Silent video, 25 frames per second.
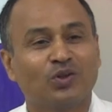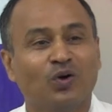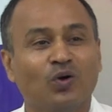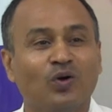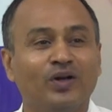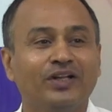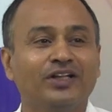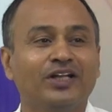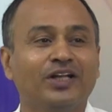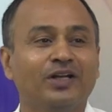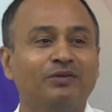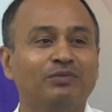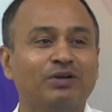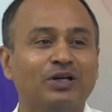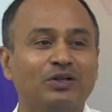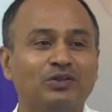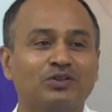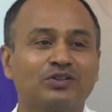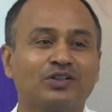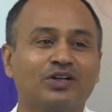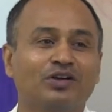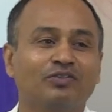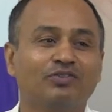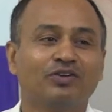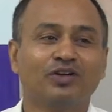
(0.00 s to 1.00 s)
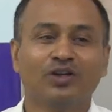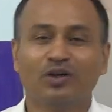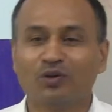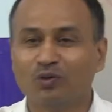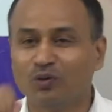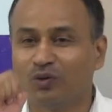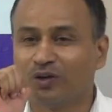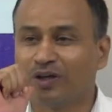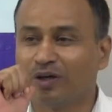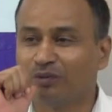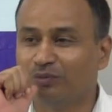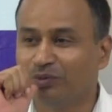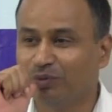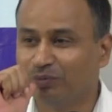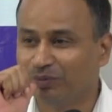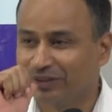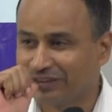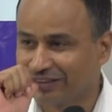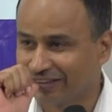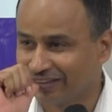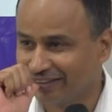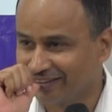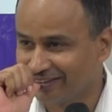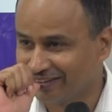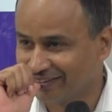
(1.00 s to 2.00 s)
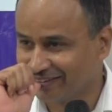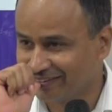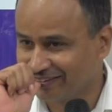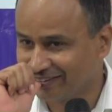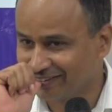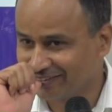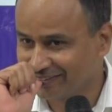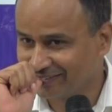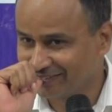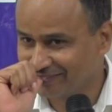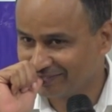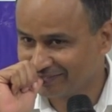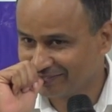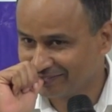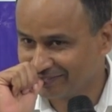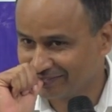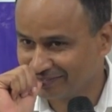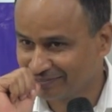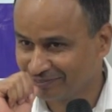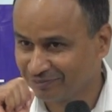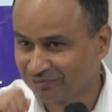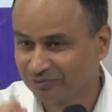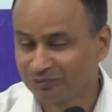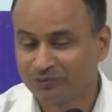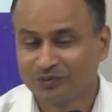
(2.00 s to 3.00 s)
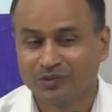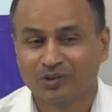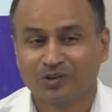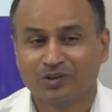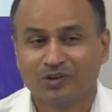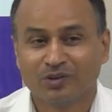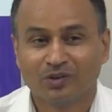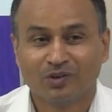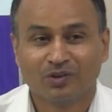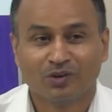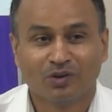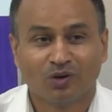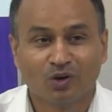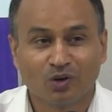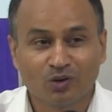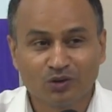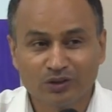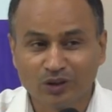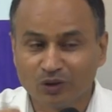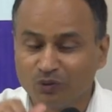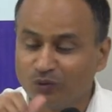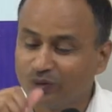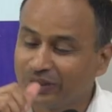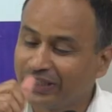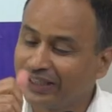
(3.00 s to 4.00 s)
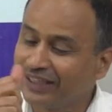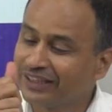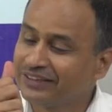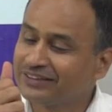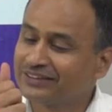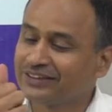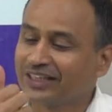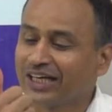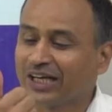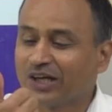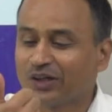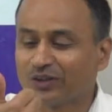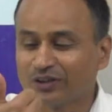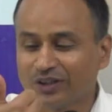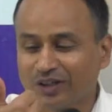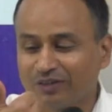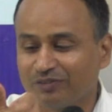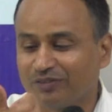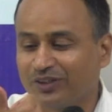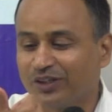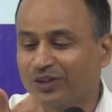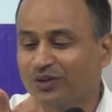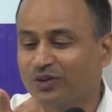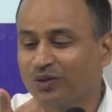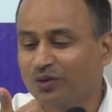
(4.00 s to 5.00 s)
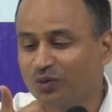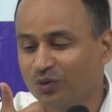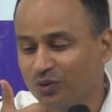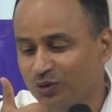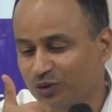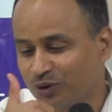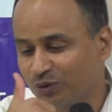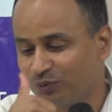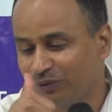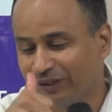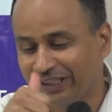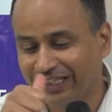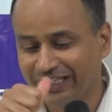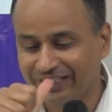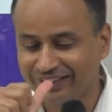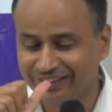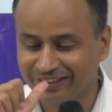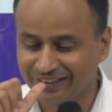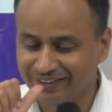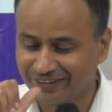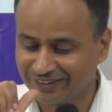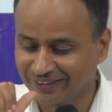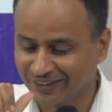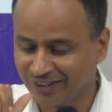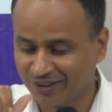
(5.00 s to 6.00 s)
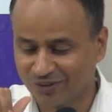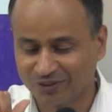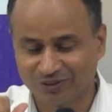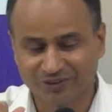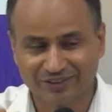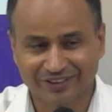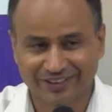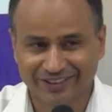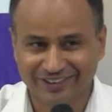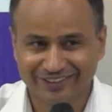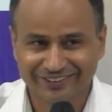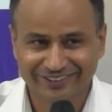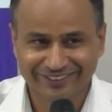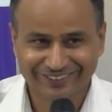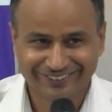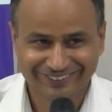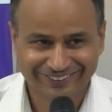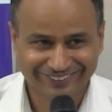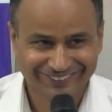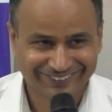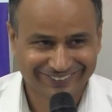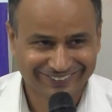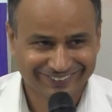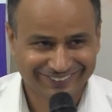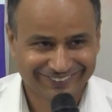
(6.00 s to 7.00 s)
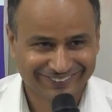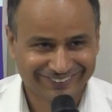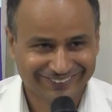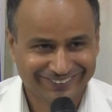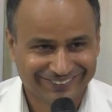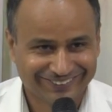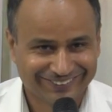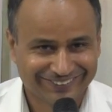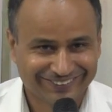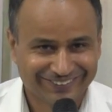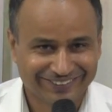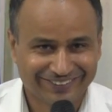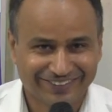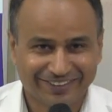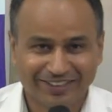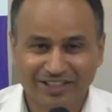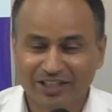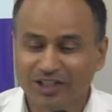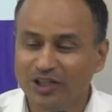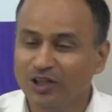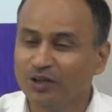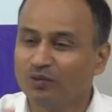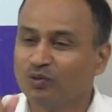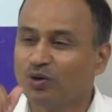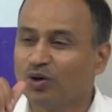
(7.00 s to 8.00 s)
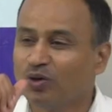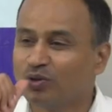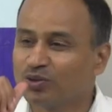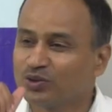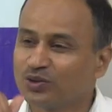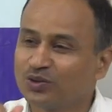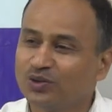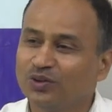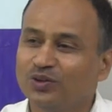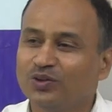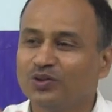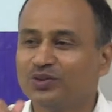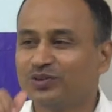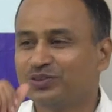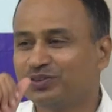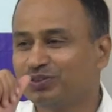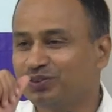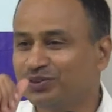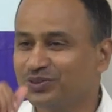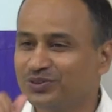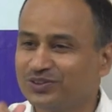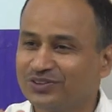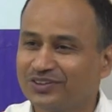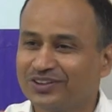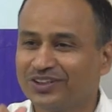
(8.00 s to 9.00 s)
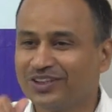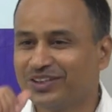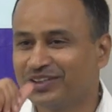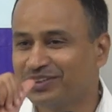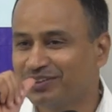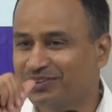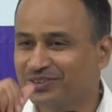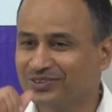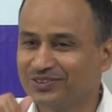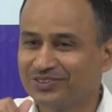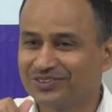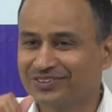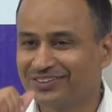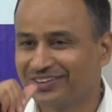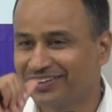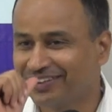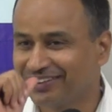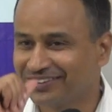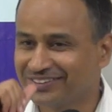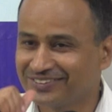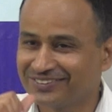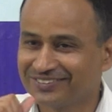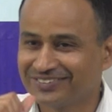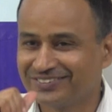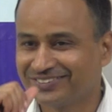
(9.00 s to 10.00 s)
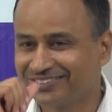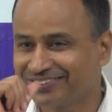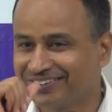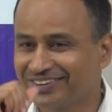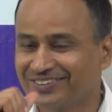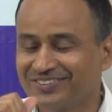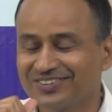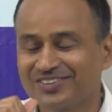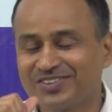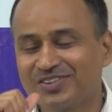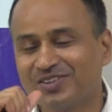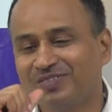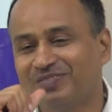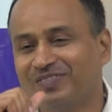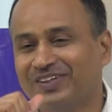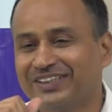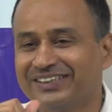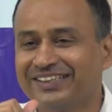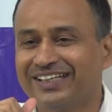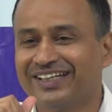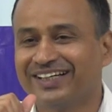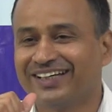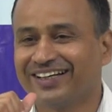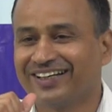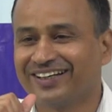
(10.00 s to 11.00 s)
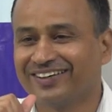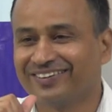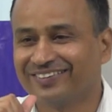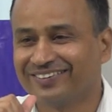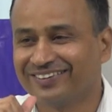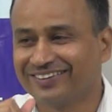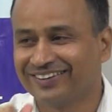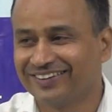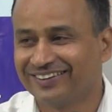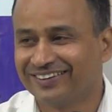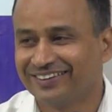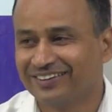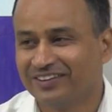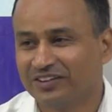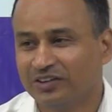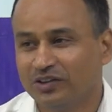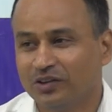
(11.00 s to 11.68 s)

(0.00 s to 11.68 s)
थोड़ी देर बाद उसका फिर अंगूठा मुंह में चला जाता है और उस अंगूठे के चारों तरफ देखो कुछ भी नहीं निकल रहा होता लेकिन वो उसको चूसते चूसते चूसते उसको मज़ा आ रहा होता है